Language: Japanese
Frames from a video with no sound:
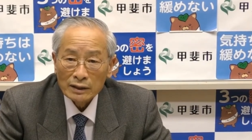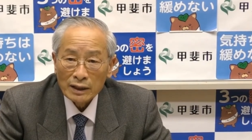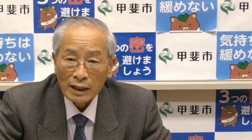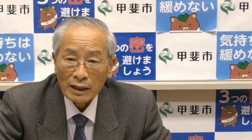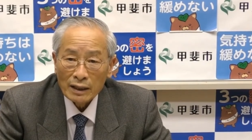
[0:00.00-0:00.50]

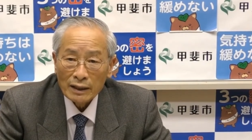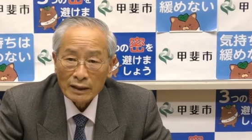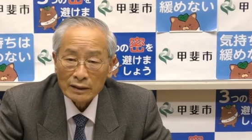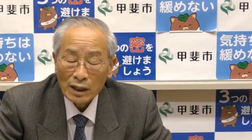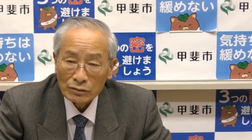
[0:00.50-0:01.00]

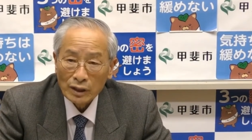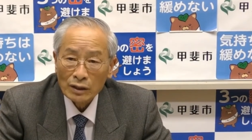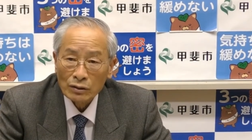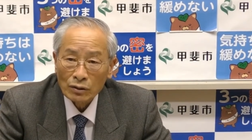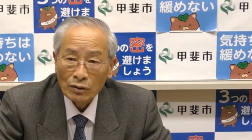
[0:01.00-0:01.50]
昨
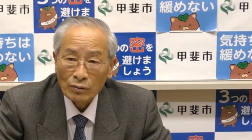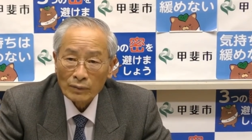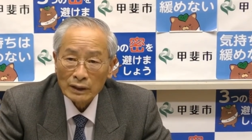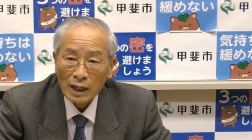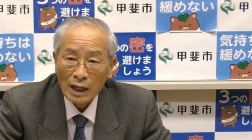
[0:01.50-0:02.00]
年度
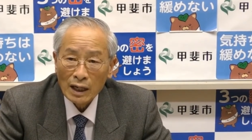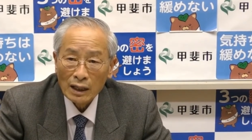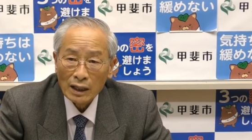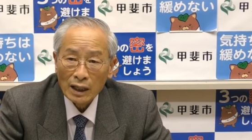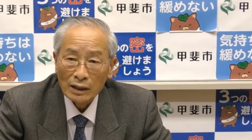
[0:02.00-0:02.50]
ま
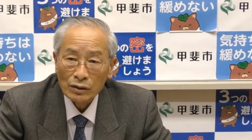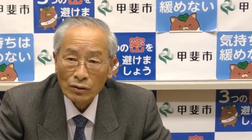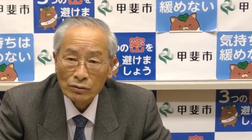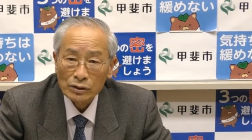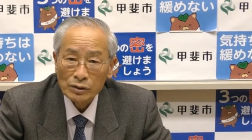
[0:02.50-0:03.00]
た
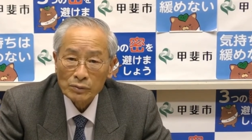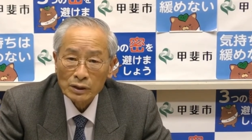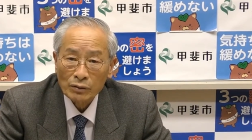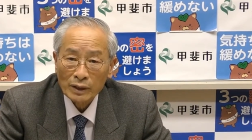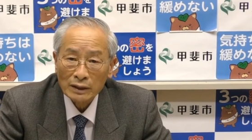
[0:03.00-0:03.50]
広く市
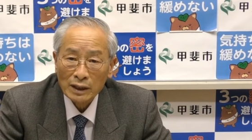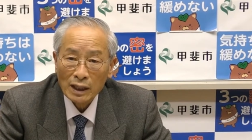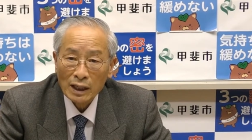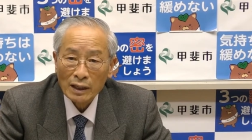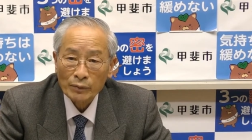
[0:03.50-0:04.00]
民の皆さん
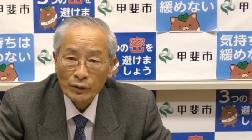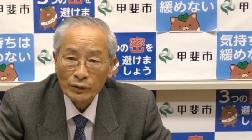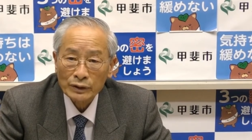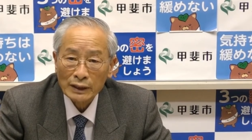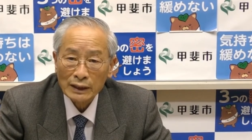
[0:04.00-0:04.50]
からもお寄
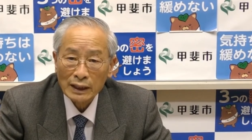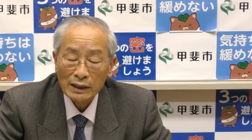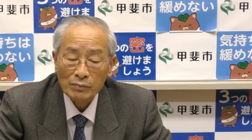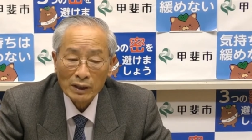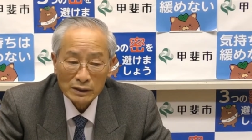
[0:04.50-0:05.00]
せいただ
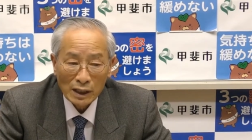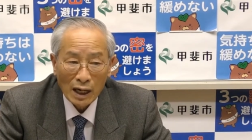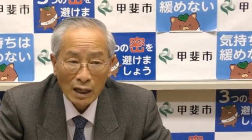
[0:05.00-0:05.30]
きました